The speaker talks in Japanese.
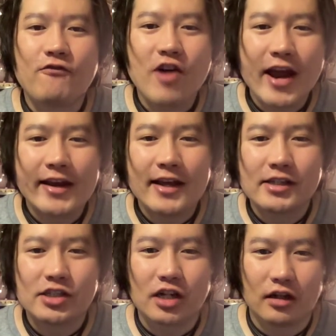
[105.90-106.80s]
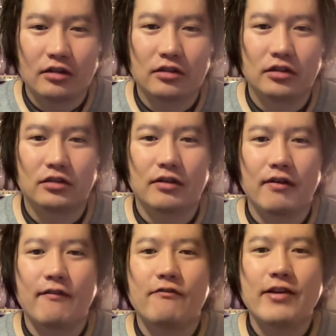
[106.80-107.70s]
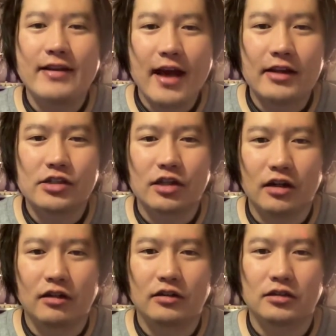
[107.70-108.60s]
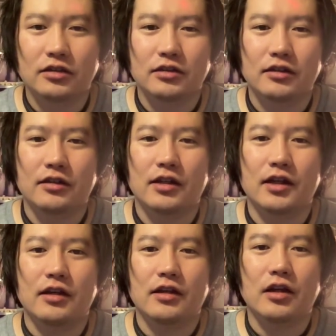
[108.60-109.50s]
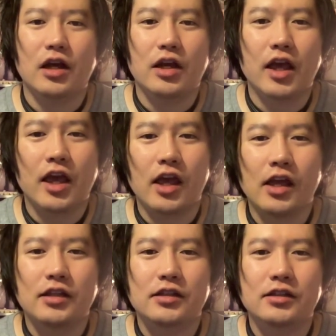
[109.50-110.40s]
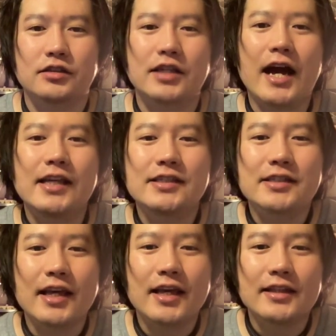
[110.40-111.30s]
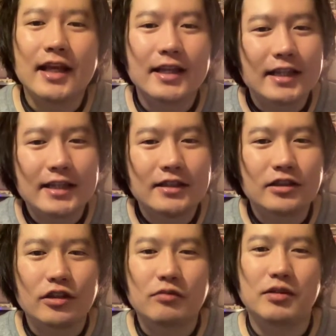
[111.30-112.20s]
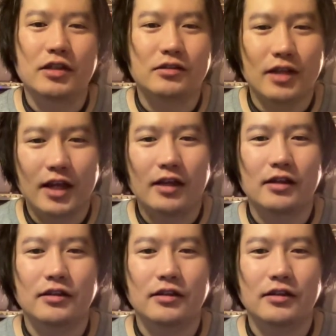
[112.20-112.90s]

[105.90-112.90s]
ファイナンシャル、フィナンシャル、えー、財政的っていう意味ですね。